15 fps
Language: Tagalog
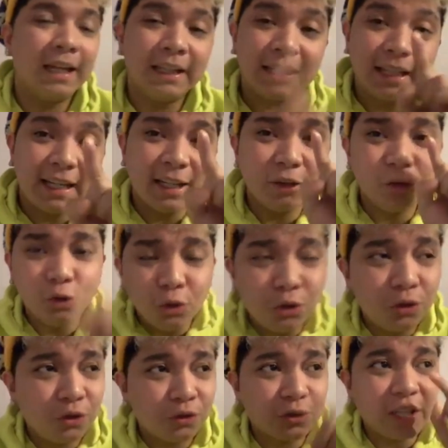na nandun
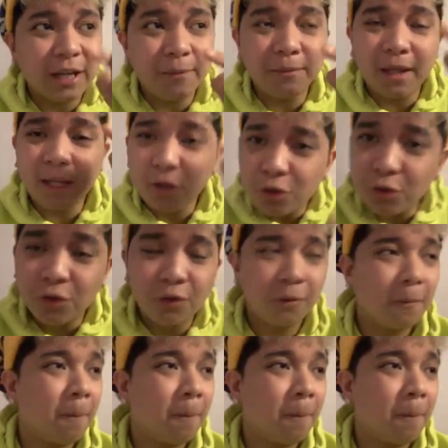nung time na yon